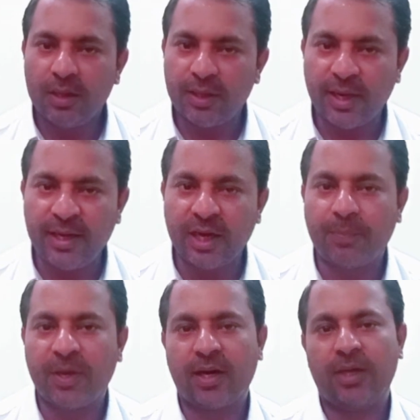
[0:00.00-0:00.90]
नहीं कर
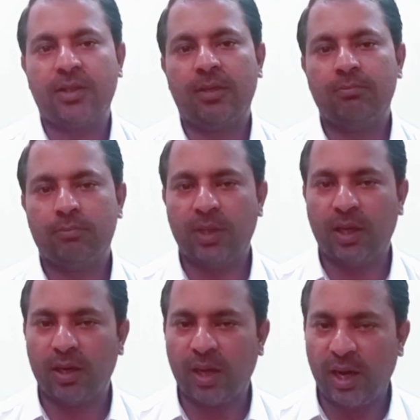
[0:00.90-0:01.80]
पा रहा था
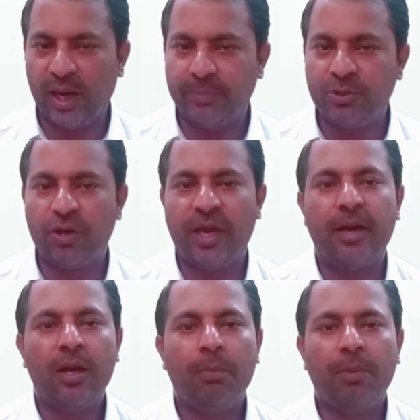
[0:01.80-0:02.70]
लेकिन अब जो
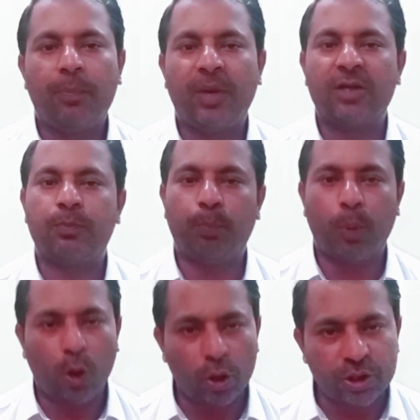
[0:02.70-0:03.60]
है मेरे पास
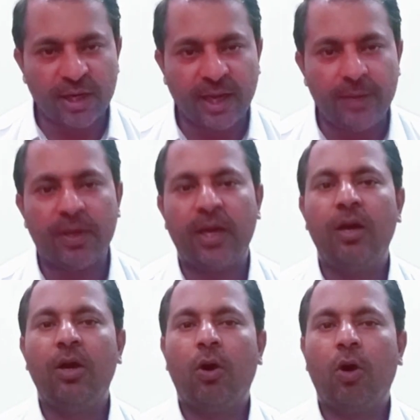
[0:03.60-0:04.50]
बहुत सा टाइम है
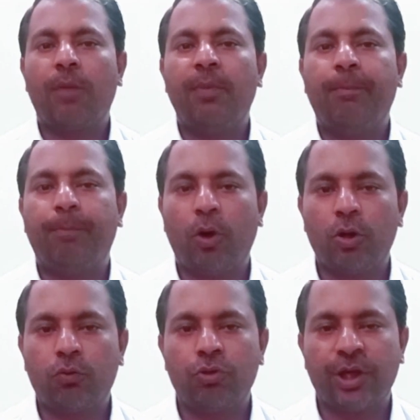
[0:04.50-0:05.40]
और मैं
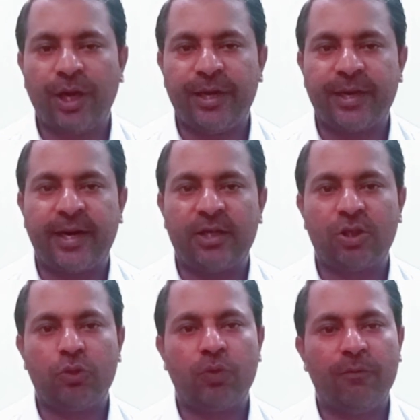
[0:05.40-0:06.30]
बहुत कुछ इंटरनेट
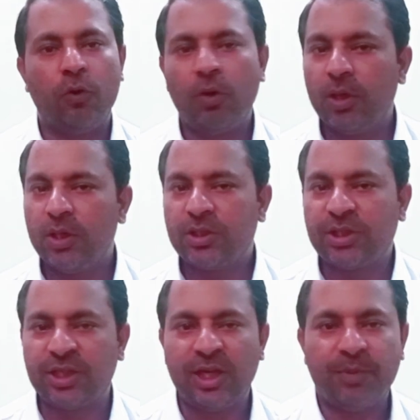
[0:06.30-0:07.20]
से जो है वो
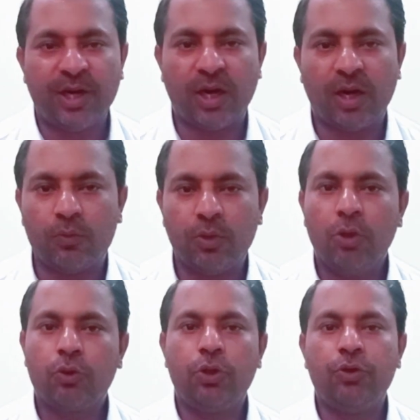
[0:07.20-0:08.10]
सीख भी रहा हूँ
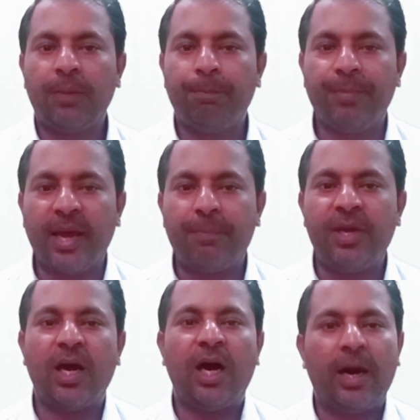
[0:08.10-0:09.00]
तो यूज़र मैं
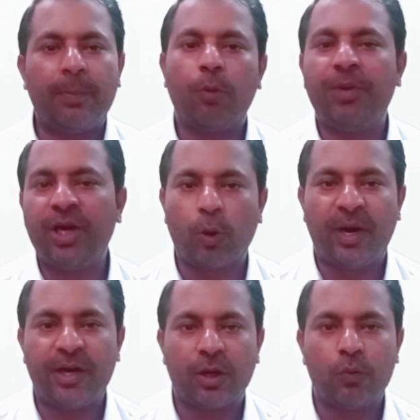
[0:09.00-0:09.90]
भी आपको भी
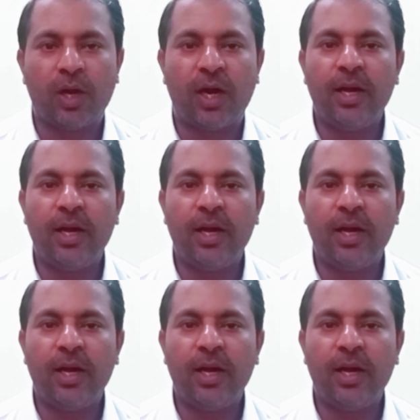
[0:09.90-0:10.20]
रिकमेंड करूँगा